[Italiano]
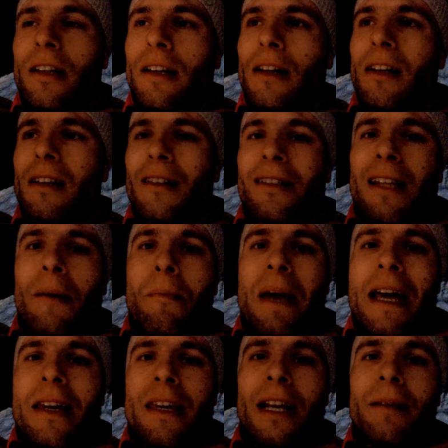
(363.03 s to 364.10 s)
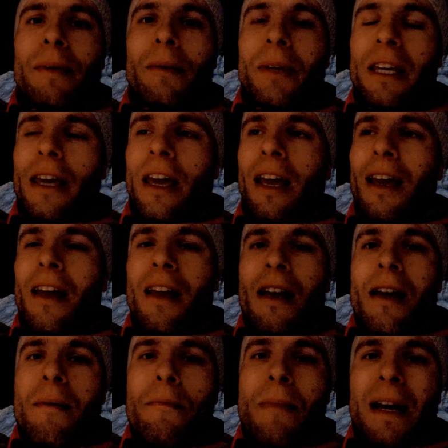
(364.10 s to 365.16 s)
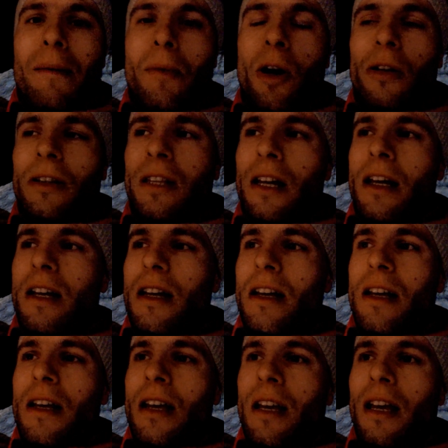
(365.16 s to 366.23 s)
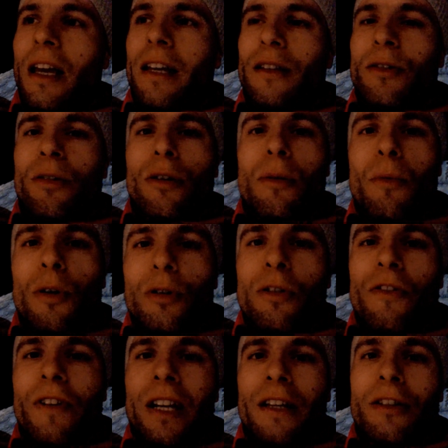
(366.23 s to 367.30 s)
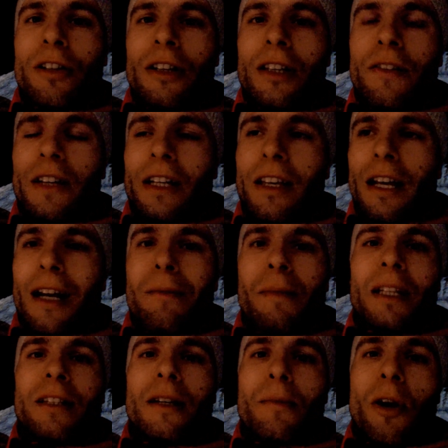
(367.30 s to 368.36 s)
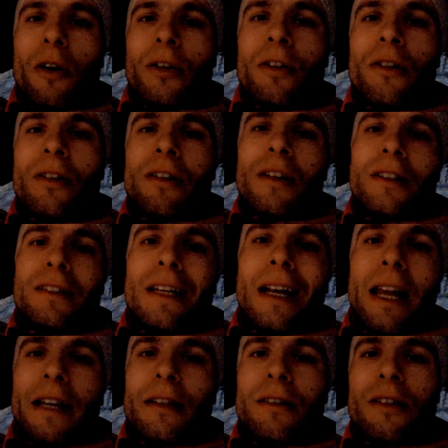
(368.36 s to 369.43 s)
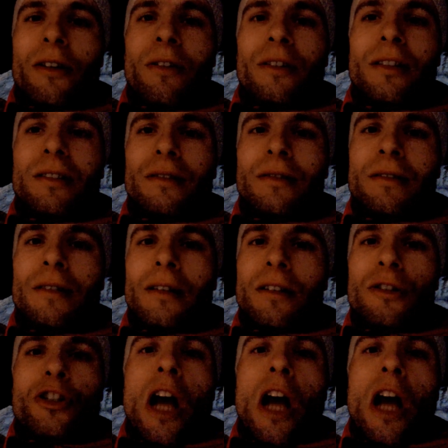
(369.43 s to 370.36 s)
stambecchi e le mie amiche marmotte e sono molto felice di venire al matrimonio di Alessio. Ciao!